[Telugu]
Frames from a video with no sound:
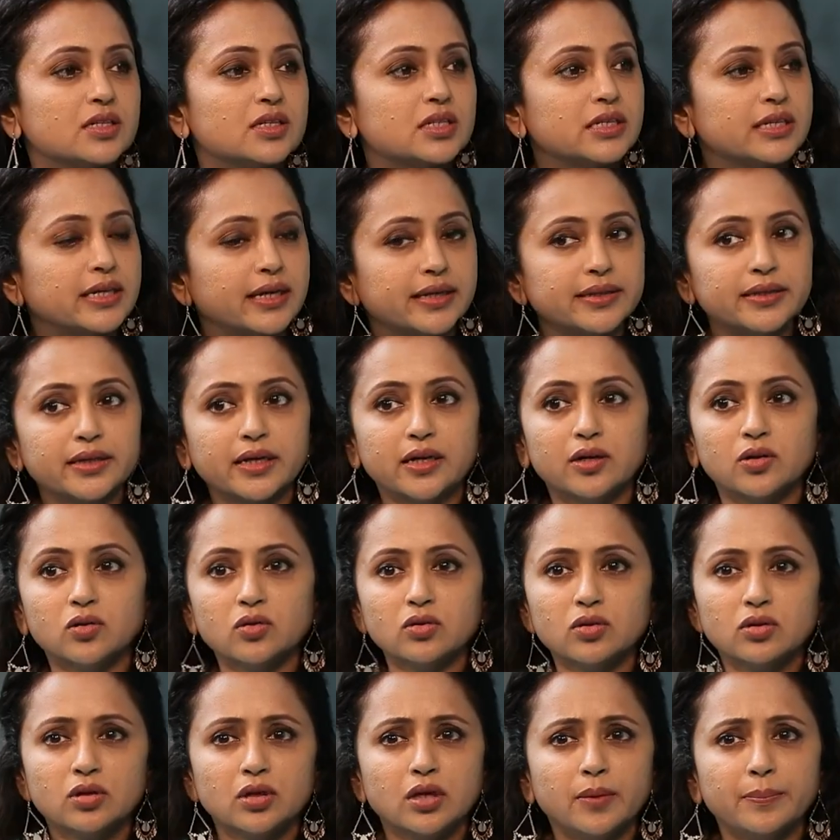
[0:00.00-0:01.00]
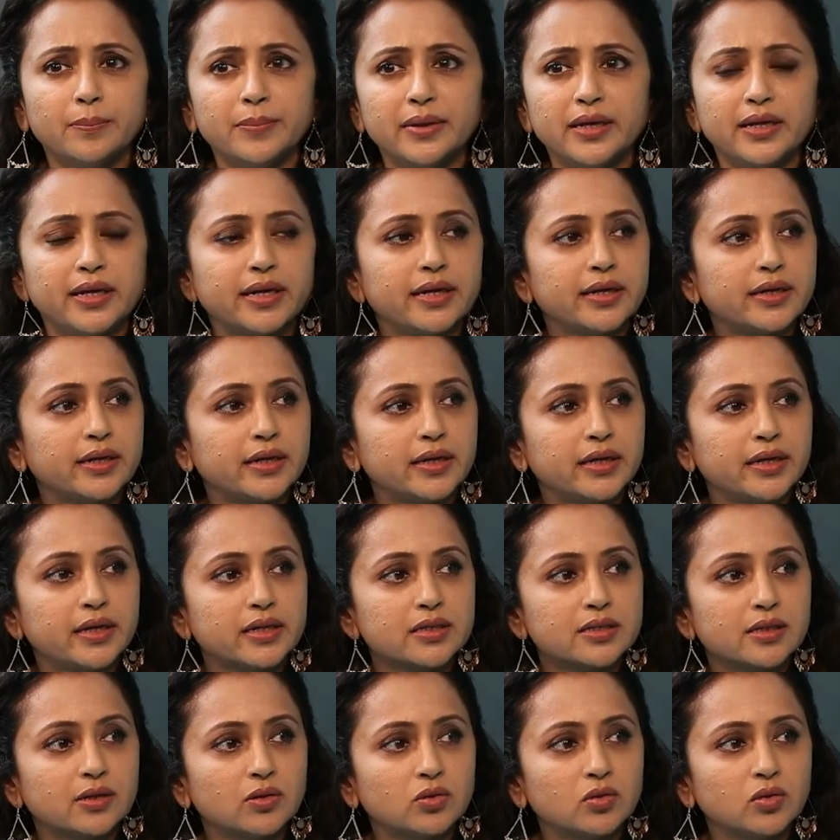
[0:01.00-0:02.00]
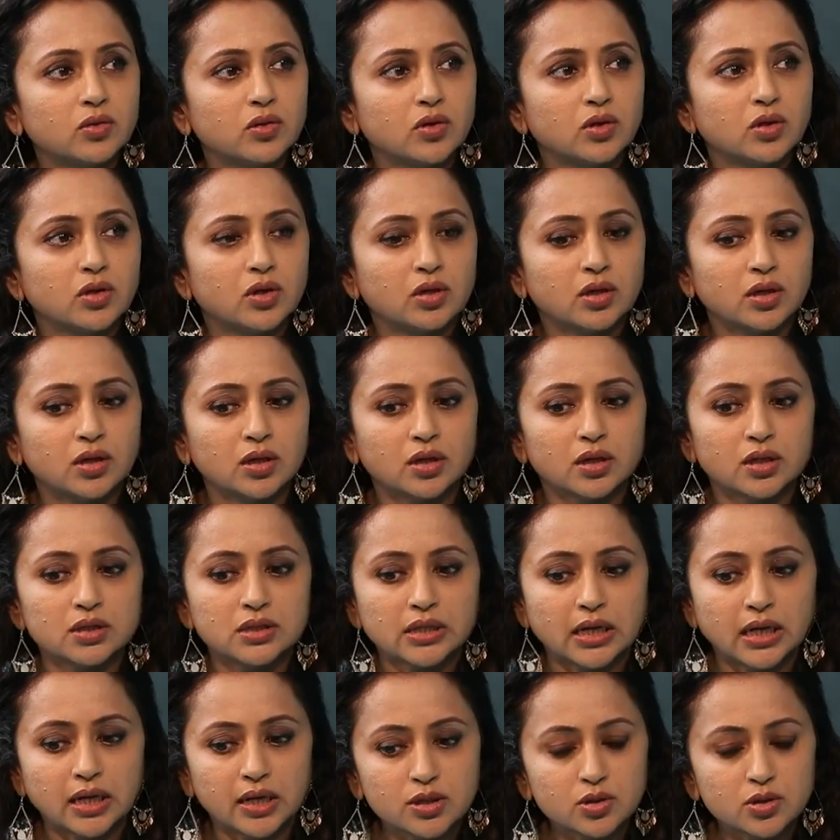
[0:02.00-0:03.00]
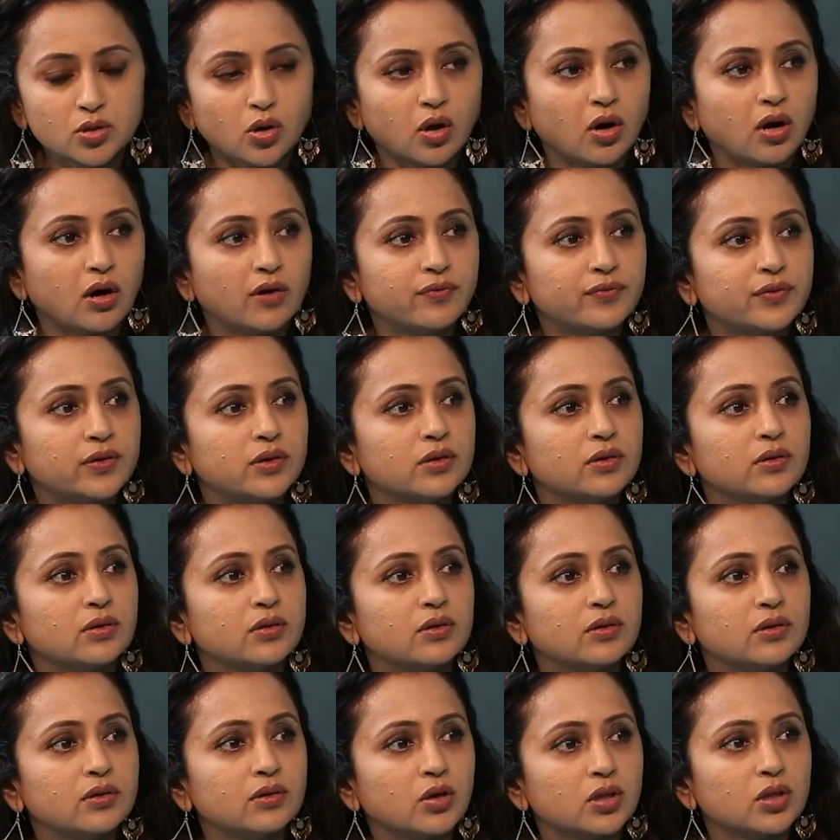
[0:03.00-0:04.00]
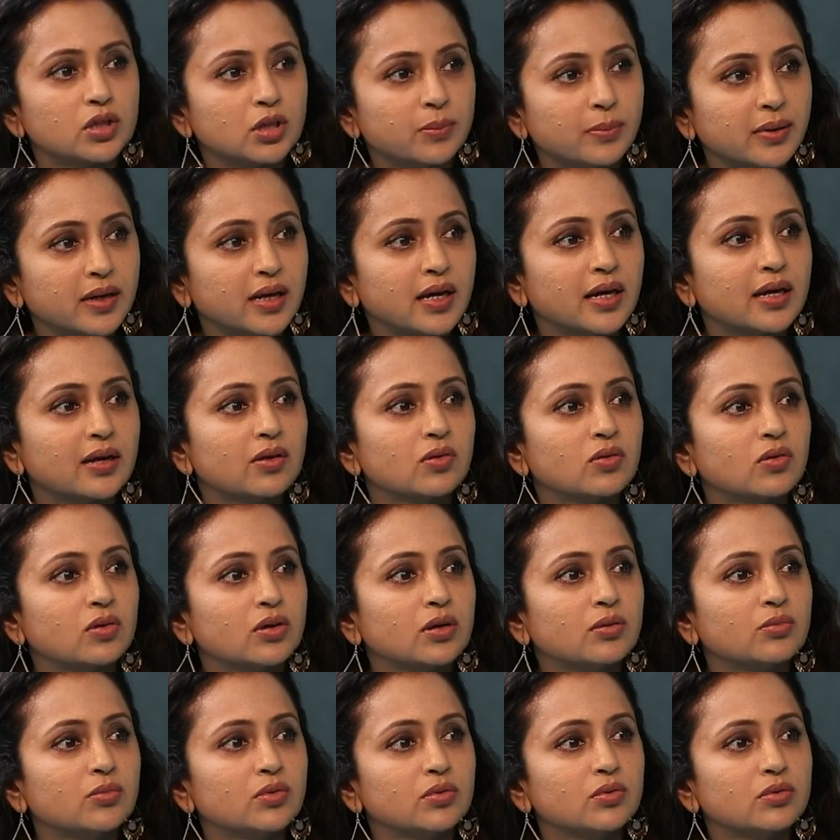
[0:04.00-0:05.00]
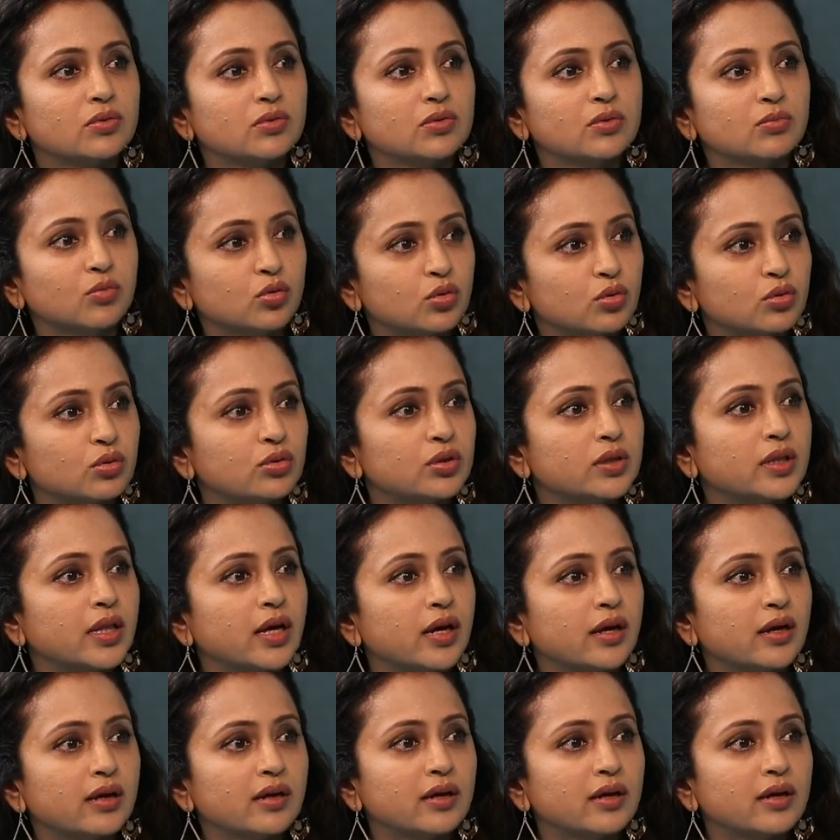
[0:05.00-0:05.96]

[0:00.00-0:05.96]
శ్రీకాంత్ గారు మీరేంటండి అసలు చాలా సాఫ్ట్ కొత్త బంగారు లోకము ముకుంద